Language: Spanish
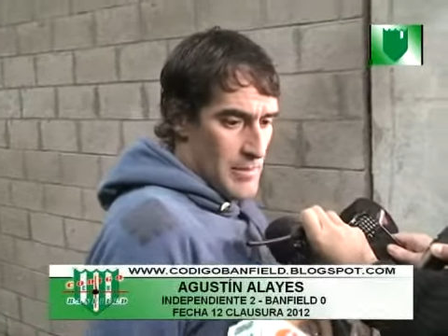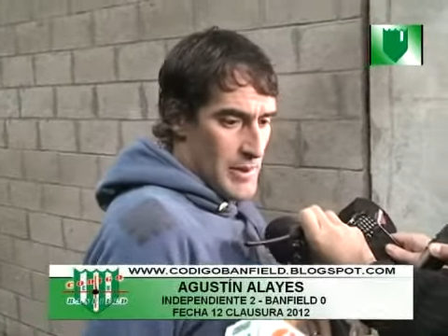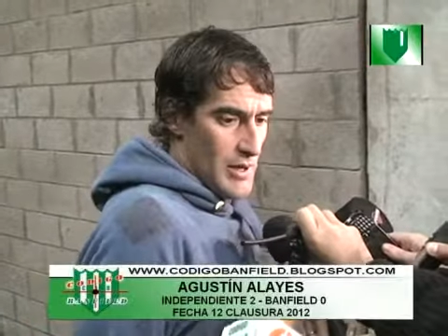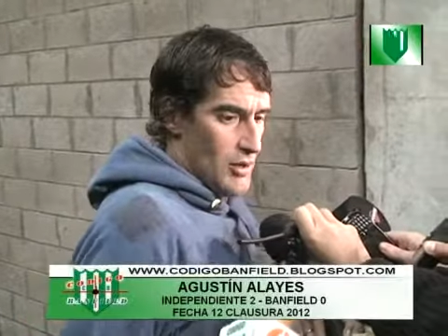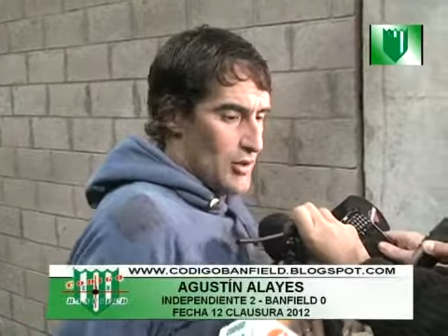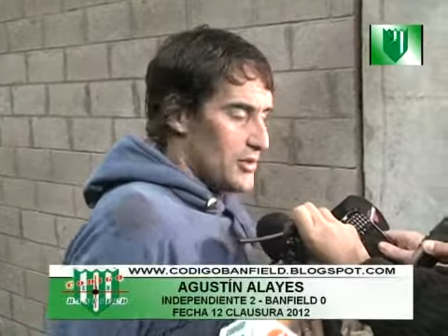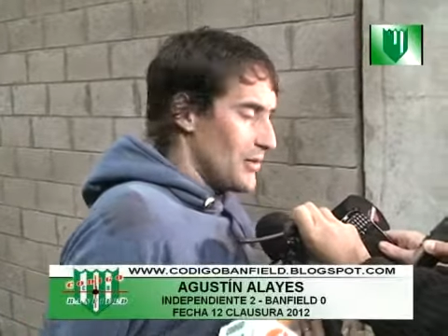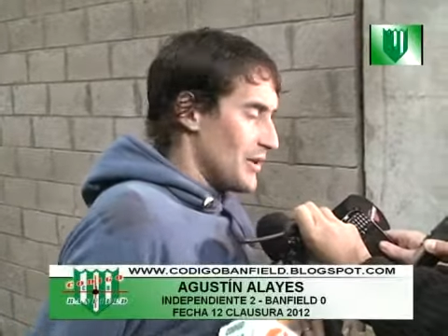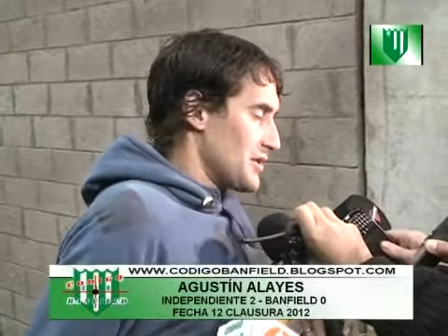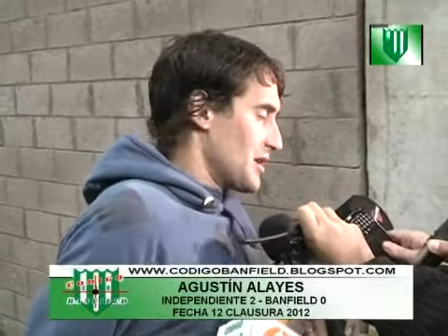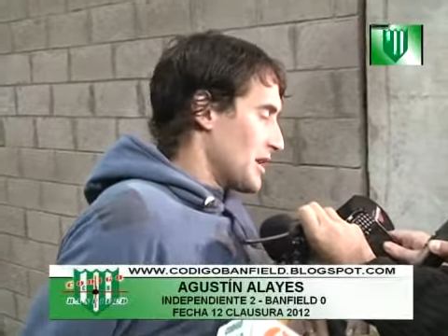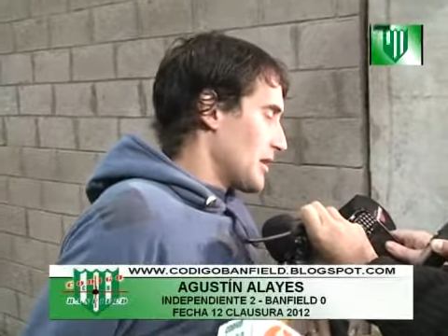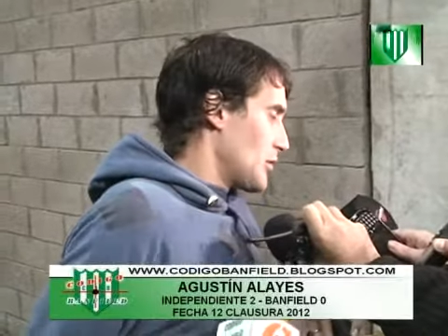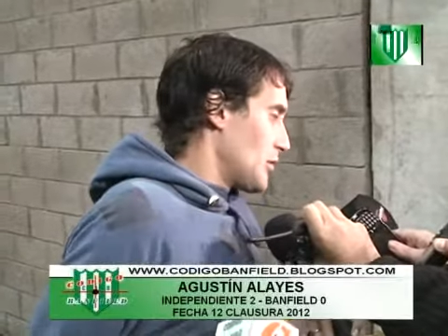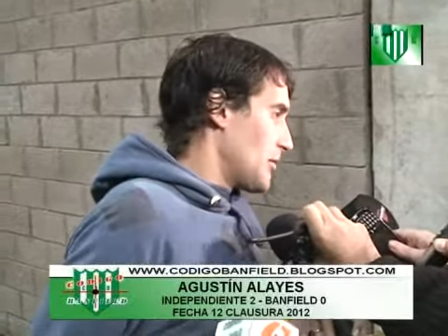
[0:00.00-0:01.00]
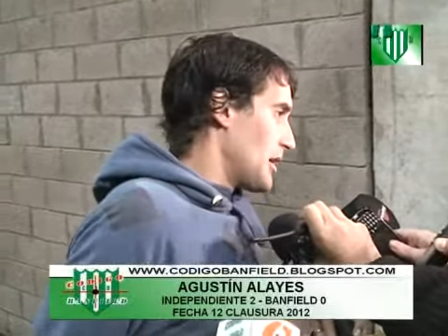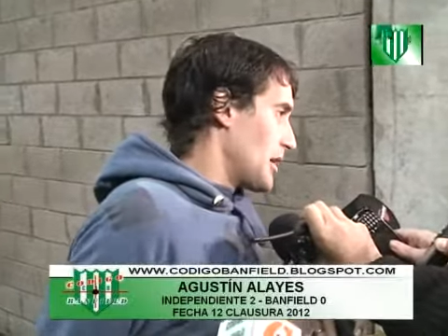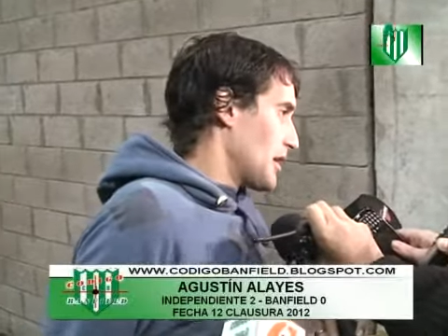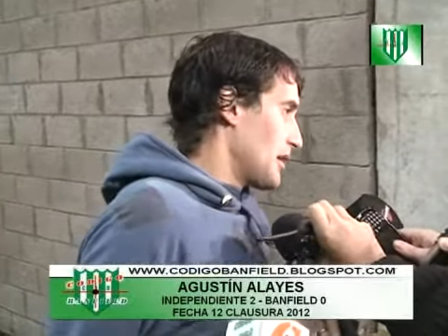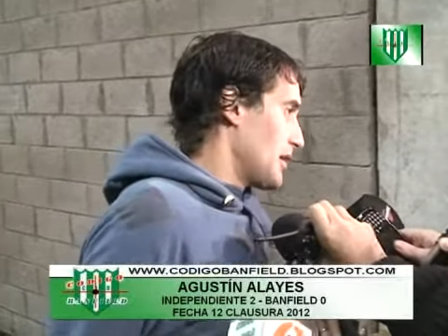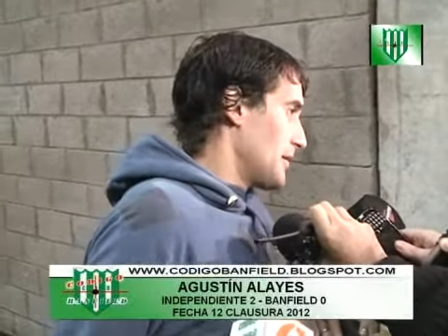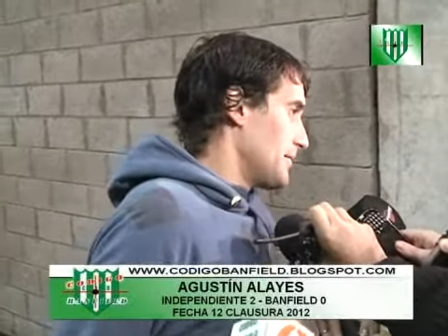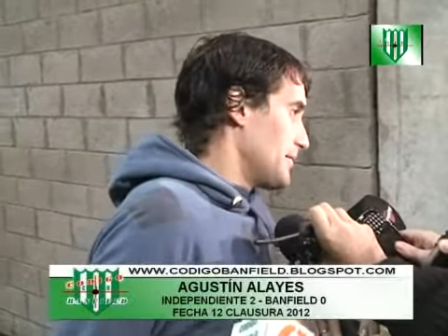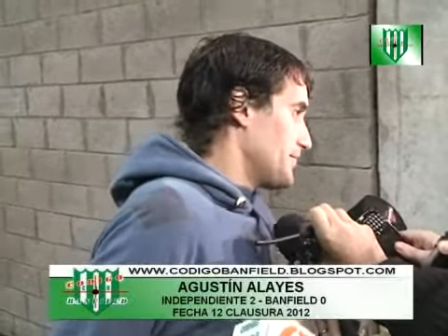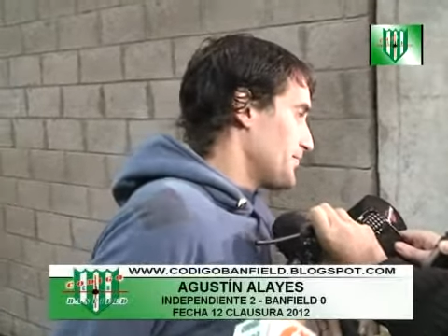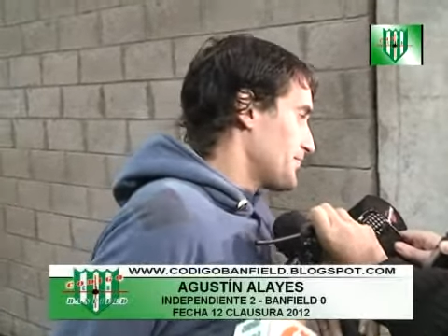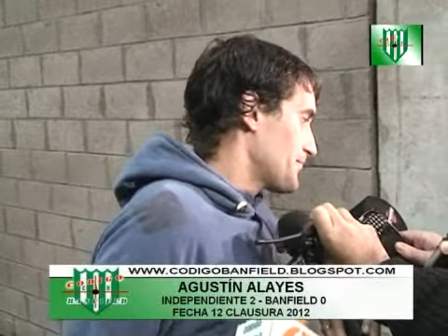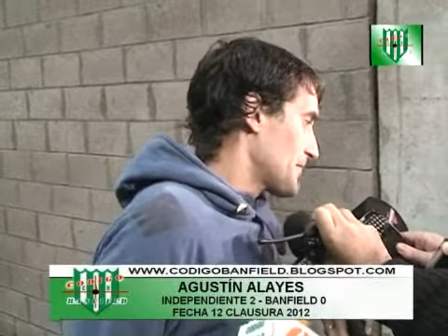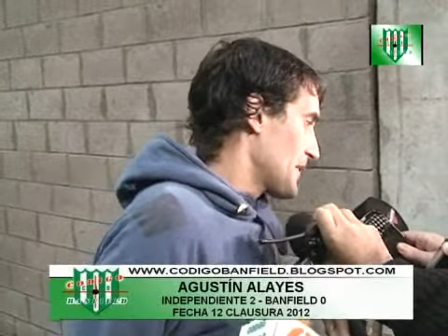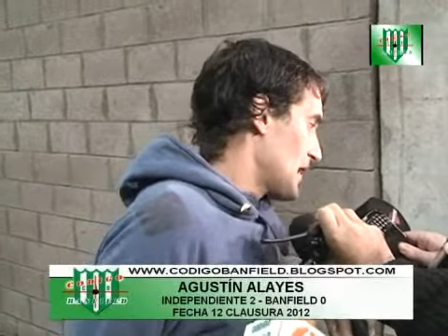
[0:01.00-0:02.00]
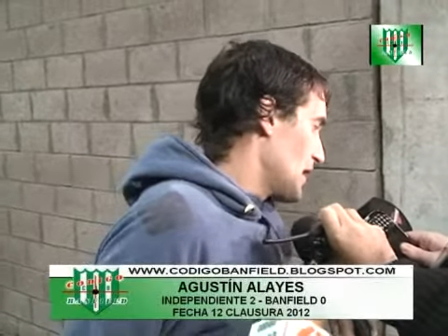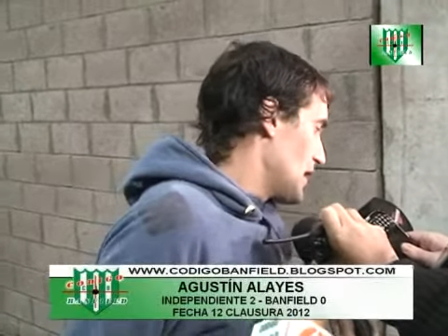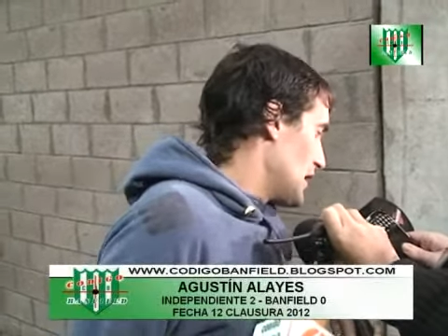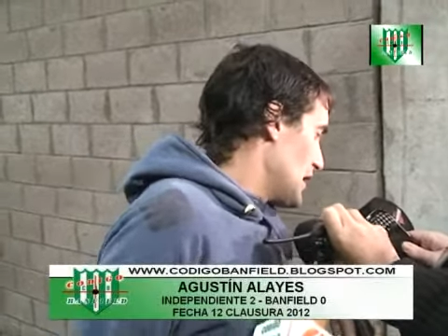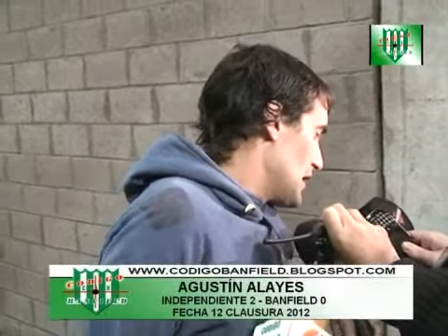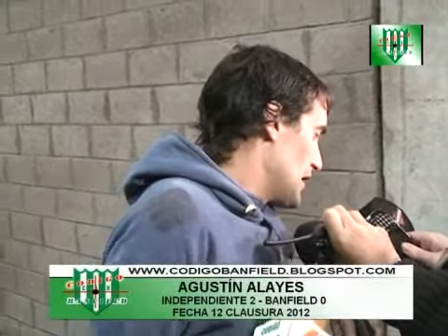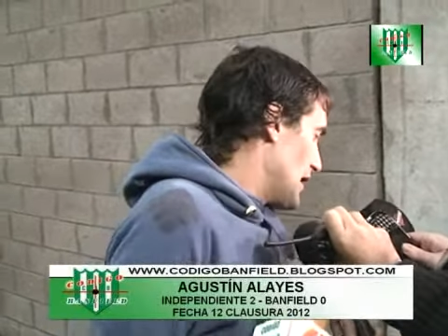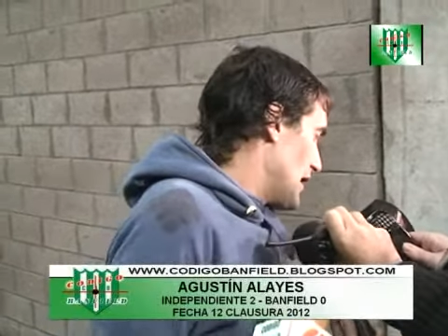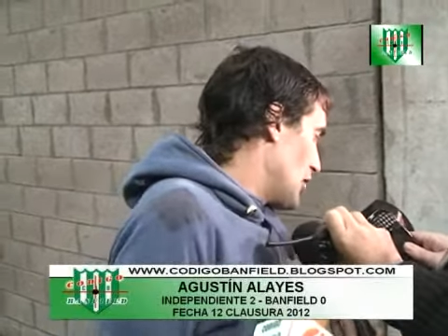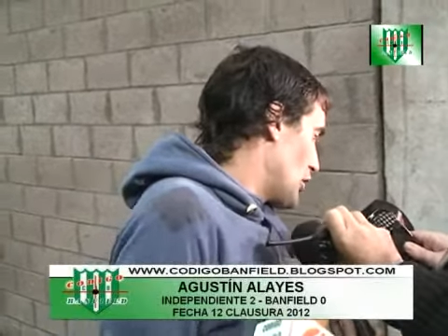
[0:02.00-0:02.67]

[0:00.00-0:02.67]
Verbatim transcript: pero se va achicando el margen de